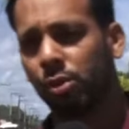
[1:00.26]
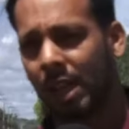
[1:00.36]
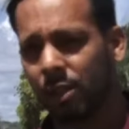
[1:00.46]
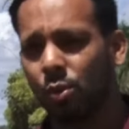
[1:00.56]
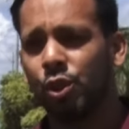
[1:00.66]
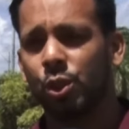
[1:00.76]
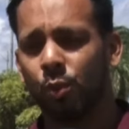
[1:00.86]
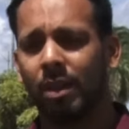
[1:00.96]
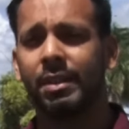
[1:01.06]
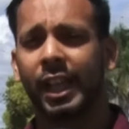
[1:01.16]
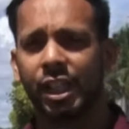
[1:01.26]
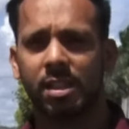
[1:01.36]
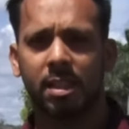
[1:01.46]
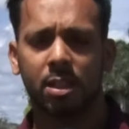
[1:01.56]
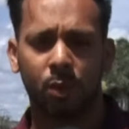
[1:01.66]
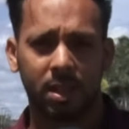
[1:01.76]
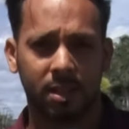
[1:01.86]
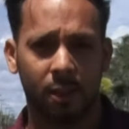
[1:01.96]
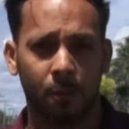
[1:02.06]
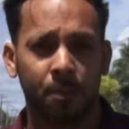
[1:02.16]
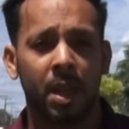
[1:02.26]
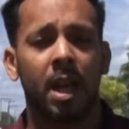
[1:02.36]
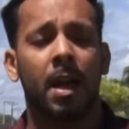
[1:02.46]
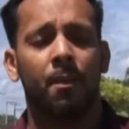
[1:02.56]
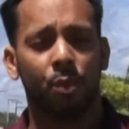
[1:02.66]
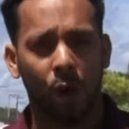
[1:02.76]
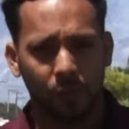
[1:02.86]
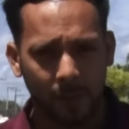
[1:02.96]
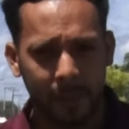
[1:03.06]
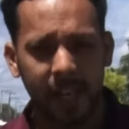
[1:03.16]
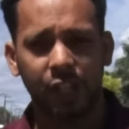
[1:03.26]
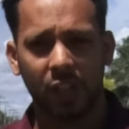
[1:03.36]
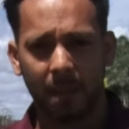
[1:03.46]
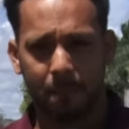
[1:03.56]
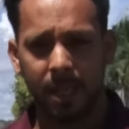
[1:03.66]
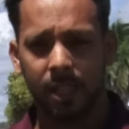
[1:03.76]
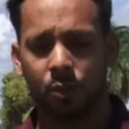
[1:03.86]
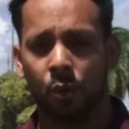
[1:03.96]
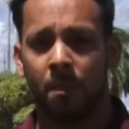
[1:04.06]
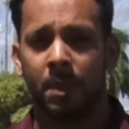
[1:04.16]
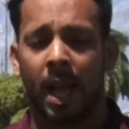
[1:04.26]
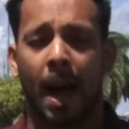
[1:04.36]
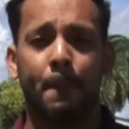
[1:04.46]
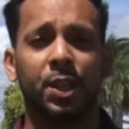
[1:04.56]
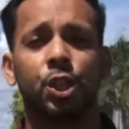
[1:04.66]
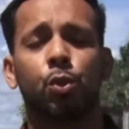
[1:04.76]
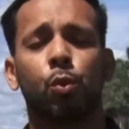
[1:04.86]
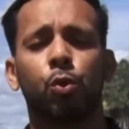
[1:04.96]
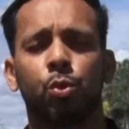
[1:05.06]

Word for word: lado continua nesta situação. Novamente, repito, a pedido do,